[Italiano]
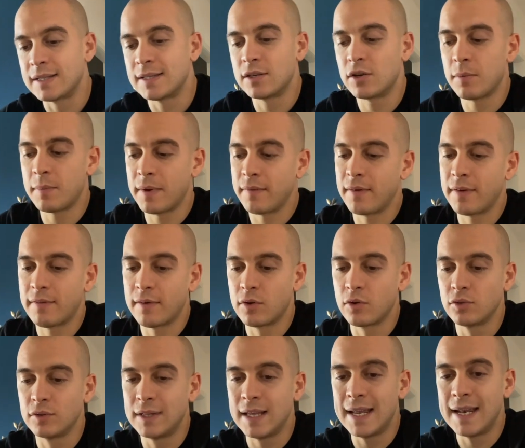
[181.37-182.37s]
siccome
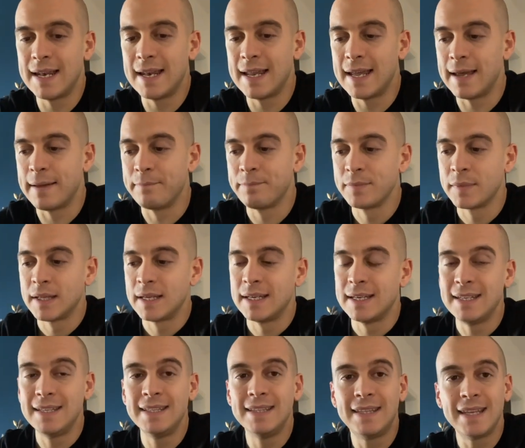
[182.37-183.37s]
avevano delle
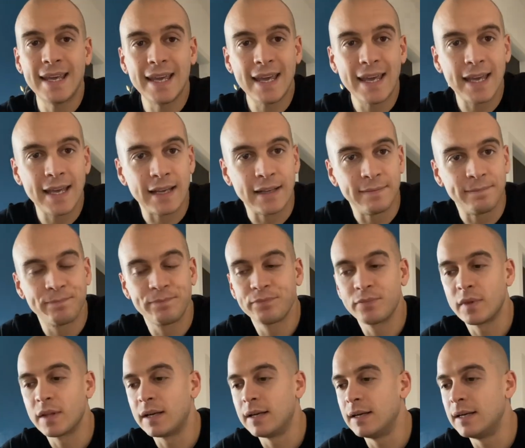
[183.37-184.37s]
idee
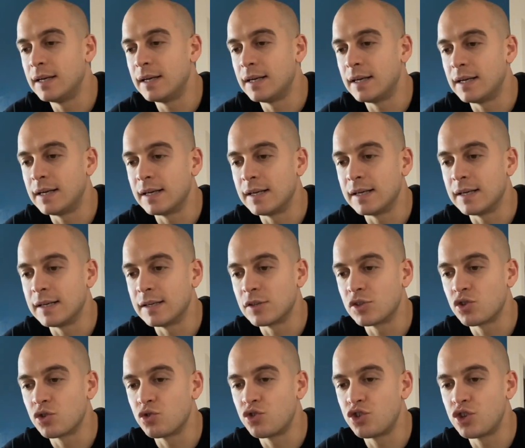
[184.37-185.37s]
eh,
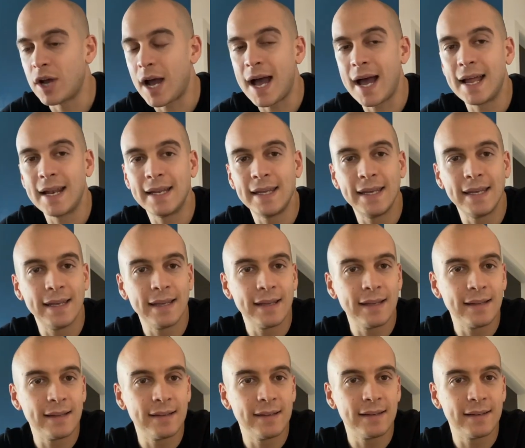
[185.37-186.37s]

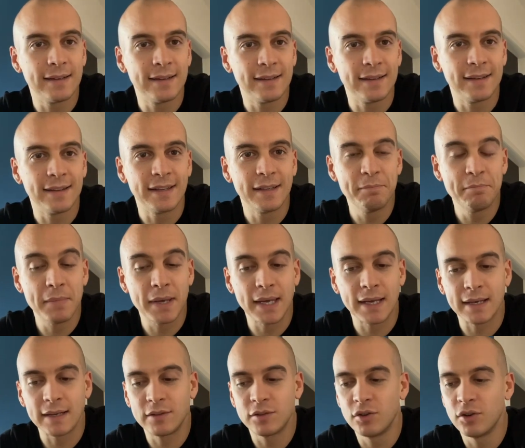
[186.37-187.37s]
sociali eh, in
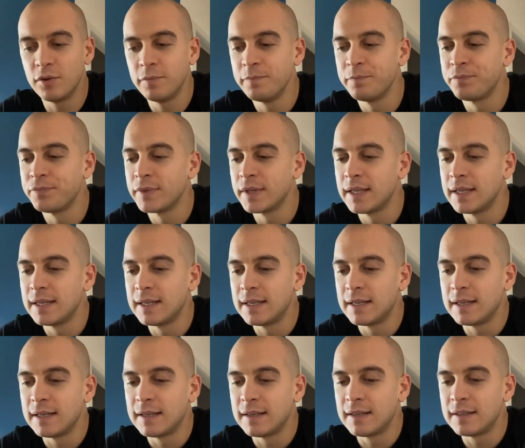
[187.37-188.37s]
merito,
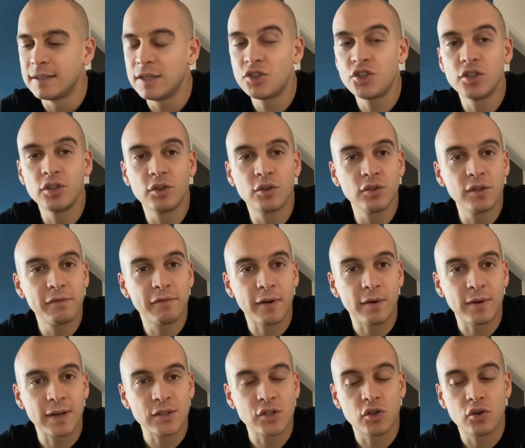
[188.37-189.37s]
decidono di
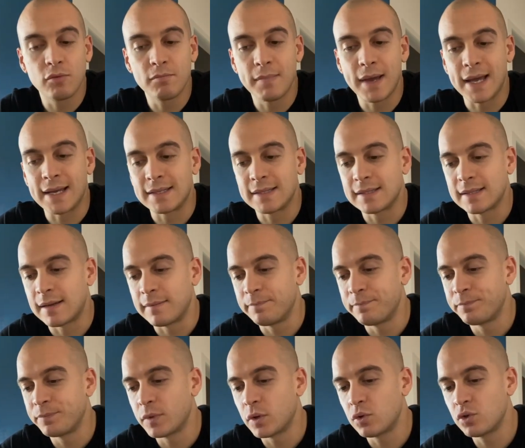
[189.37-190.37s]
fare una
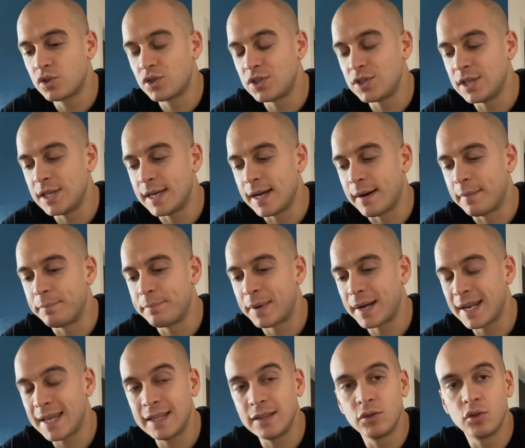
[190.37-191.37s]
scommessa, ossia
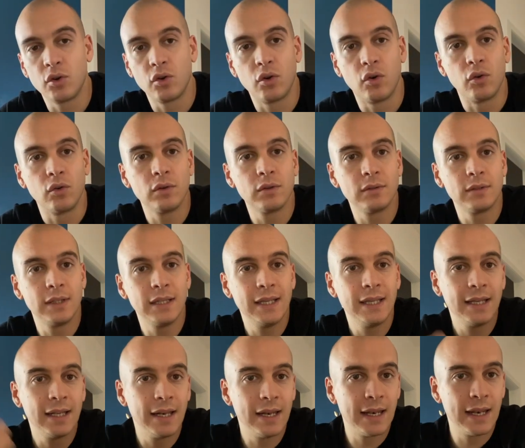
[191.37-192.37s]
prendono
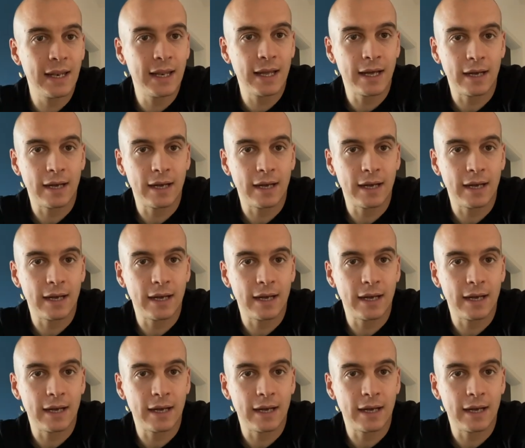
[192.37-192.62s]
il,